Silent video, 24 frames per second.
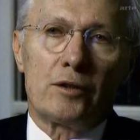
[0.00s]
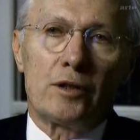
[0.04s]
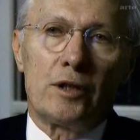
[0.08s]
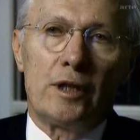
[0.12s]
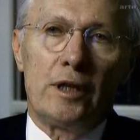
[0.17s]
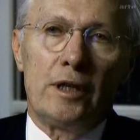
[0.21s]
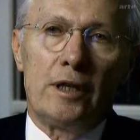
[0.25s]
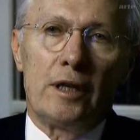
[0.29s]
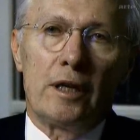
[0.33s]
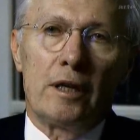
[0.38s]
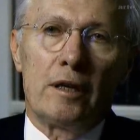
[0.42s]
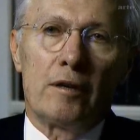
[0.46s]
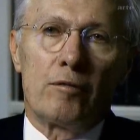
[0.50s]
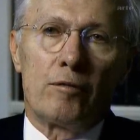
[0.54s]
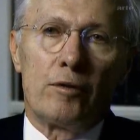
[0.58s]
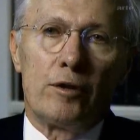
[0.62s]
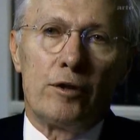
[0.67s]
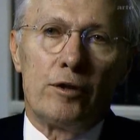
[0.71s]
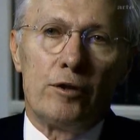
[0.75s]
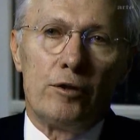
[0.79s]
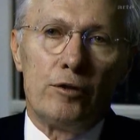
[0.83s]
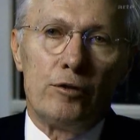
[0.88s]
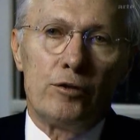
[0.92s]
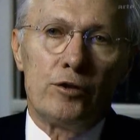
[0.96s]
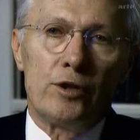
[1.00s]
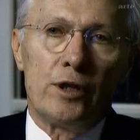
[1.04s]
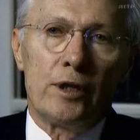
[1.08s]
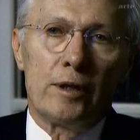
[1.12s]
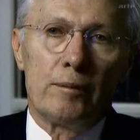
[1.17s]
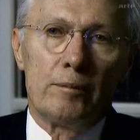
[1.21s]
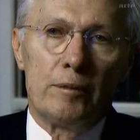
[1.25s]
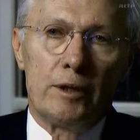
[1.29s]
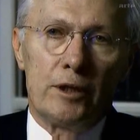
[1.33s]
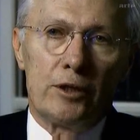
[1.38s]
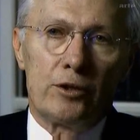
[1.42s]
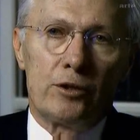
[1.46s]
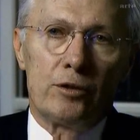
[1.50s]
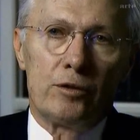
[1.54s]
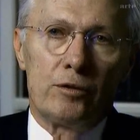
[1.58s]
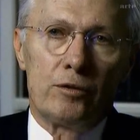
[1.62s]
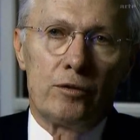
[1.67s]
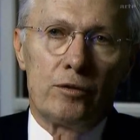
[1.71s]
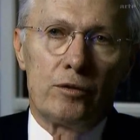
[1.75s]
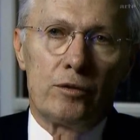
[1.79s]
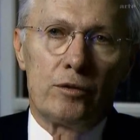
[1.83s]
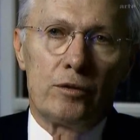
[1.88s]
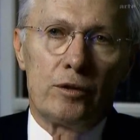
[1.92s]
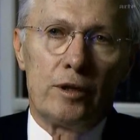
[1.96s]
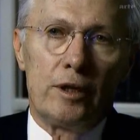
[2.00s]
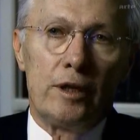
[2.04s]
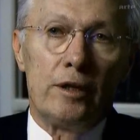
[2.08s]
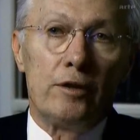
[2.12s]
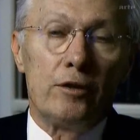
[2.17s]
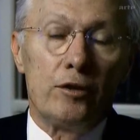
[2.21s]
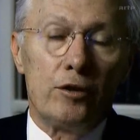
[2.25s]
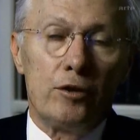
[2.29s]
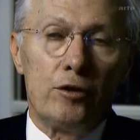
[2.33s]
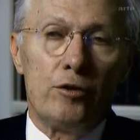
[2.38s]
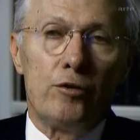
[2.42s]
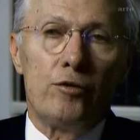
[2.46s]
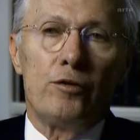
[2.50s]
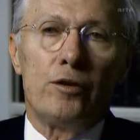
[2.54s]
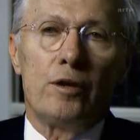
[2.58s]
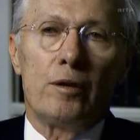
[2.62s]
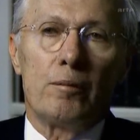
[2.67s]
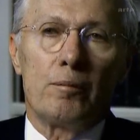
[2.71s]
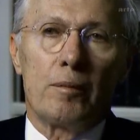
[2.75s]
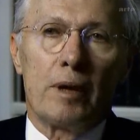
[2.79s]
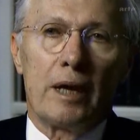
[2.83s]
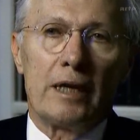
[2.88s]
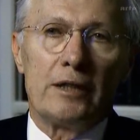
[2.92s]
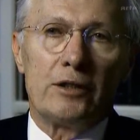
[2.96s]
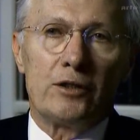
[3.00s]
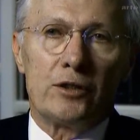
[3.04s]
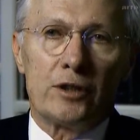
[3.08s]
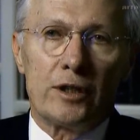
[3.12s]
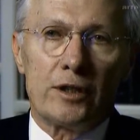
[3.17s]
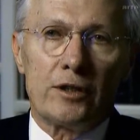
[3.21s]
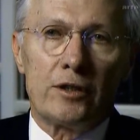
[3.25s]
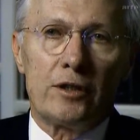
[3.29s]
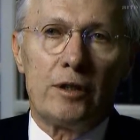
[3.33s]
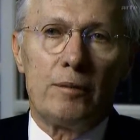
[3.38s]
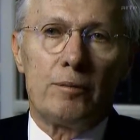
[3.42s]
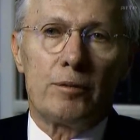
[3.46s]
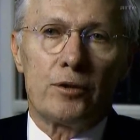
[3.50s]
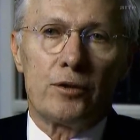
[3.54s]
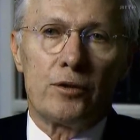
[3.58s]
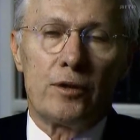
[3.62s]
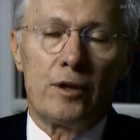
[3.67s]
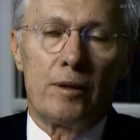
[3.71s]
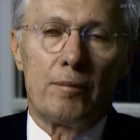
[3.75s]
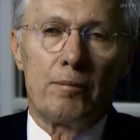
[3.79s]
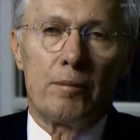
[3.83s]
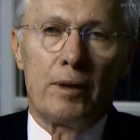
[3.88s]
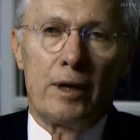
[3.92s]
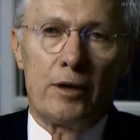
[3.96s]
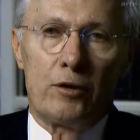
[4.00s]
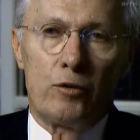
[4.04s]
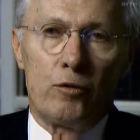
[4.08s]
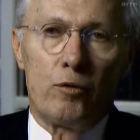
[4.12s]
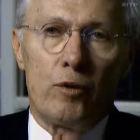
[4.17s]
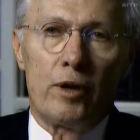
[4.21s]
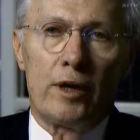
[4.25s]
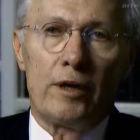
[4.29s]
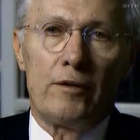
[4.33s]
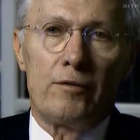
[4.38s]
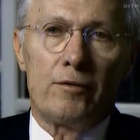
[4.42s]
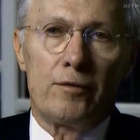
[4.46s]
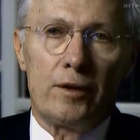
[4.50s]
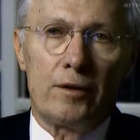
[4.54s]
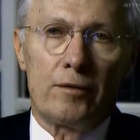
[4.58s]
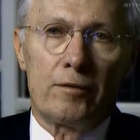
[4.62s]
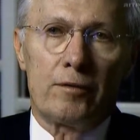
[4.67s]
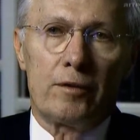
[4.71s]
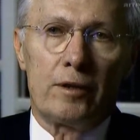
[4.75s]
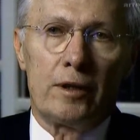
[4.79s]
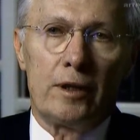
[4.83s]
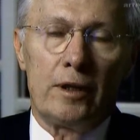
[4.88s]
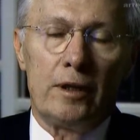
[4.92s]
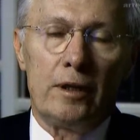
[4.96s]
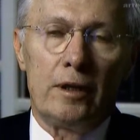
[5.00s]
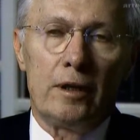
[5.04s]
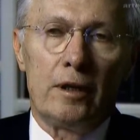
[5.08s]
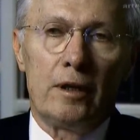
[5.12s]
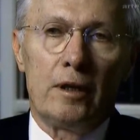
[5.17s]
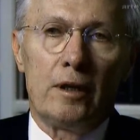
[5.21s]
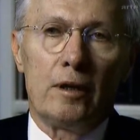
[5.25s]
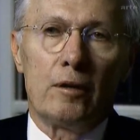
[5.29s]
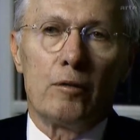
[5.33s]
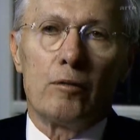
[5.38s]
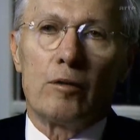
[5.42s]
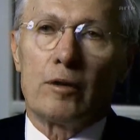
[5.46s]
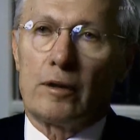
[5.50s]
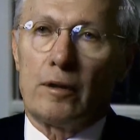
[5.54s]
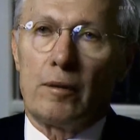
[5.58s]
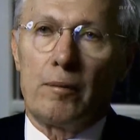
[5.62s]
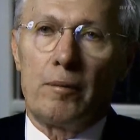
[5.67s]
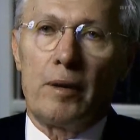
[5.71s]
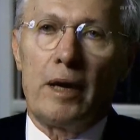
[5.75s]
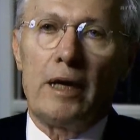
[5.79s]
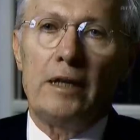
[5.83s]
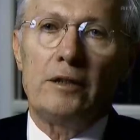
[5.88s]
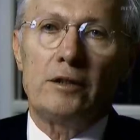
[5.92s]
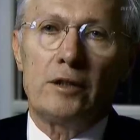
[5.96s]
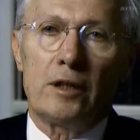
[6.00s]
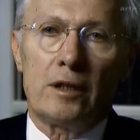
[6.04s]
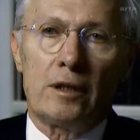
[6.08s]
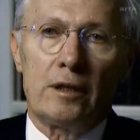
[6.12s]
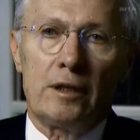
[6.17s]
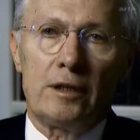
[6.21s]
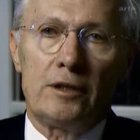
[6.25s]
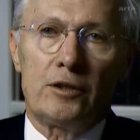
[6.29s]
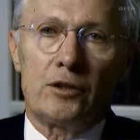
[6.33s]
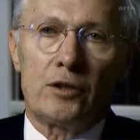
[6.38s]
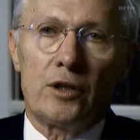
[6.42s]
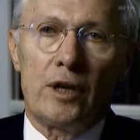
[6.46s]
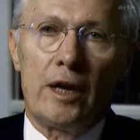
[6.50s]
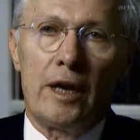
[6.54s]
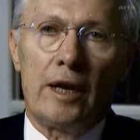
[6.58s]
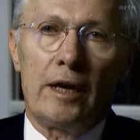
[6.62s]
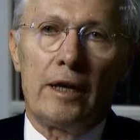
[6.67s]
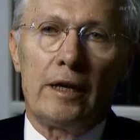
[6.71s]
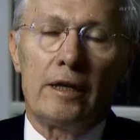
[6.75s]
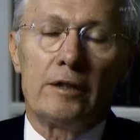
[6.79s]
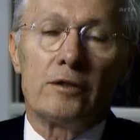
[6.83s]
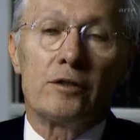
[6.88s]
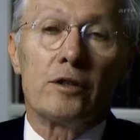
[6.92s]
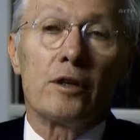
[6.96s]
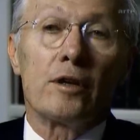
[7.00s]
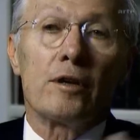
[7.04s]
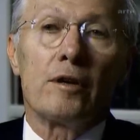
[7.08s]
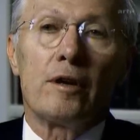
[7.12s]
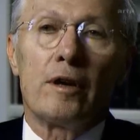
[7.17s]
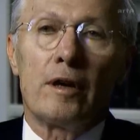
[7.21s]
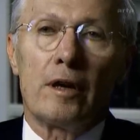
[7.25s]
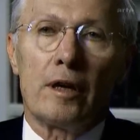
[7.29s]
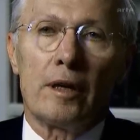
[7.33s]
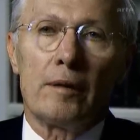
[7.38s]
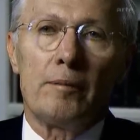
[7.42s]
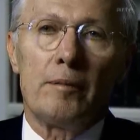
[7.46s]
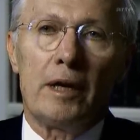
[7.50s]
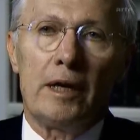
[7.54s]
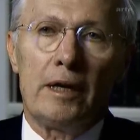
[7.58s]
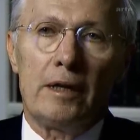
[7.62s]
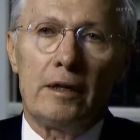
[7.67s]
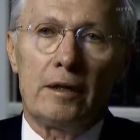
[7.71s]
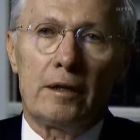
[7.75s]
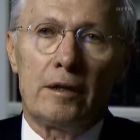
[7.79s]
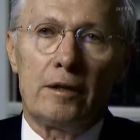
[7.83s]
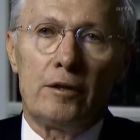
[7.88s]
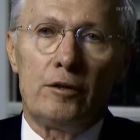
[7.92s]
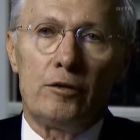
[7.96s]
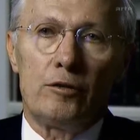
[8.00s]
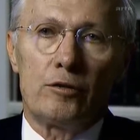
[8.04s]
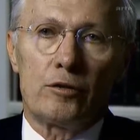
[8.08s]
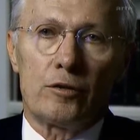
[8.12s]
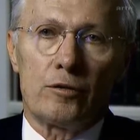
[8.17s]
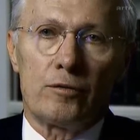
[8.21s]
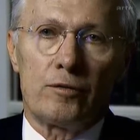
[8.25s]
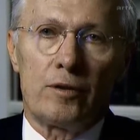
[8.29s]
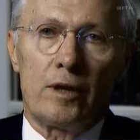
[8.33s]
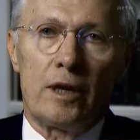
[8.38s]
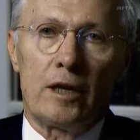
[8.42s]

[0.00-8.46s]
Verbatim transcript: l'Union européenne dit qu'elle va réduire ses émissions de 60% d'ici 2050, ça veut dire qu'elle va renoncer aux énergies fossiles.